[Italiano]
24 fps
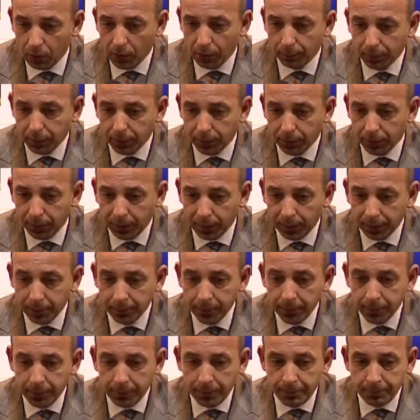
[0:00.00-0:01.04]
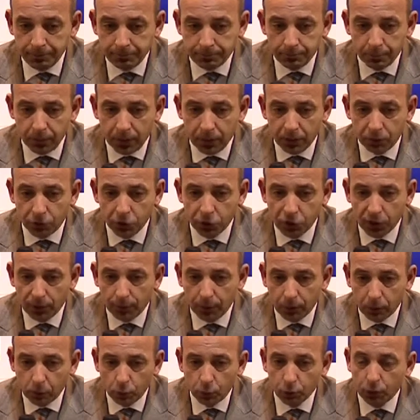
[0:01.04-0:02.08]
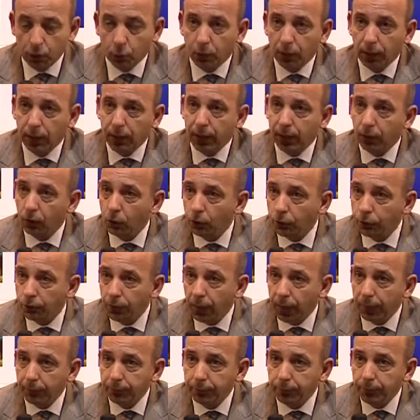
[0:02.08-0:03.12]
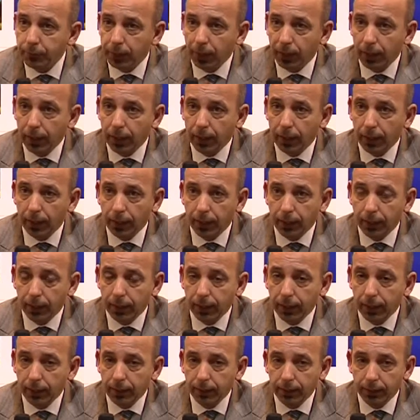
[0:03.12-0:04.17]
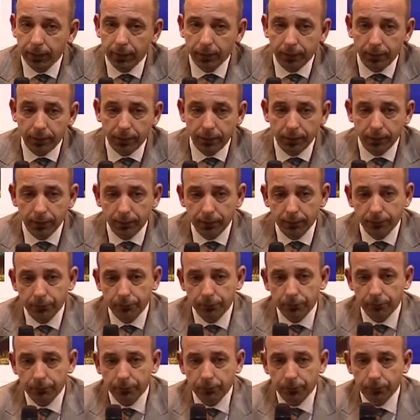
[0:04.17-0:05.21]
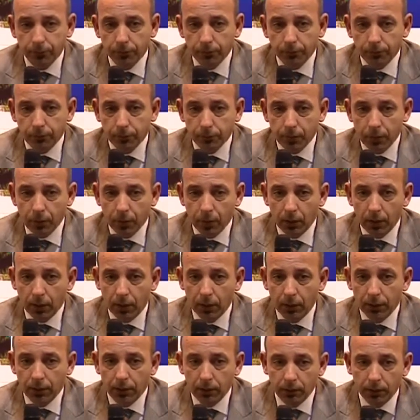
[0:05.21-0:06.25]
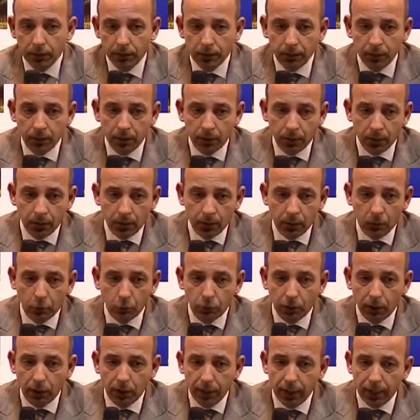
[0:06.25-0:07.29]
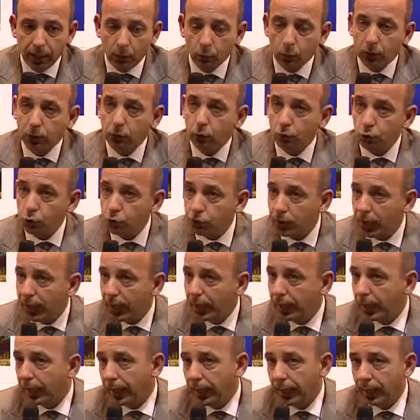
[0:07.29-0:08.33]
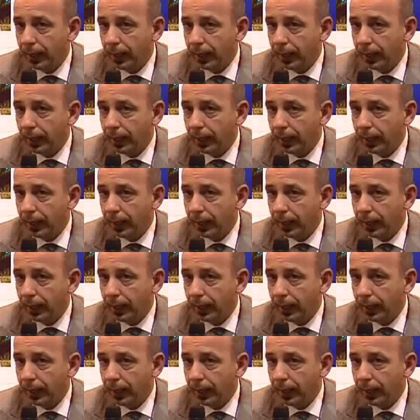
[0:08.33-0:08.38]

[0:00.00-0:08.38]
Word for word: perché eh, ci siamo accorti qualche anno fa che eh, eh, l'hotelleria a 4 stelle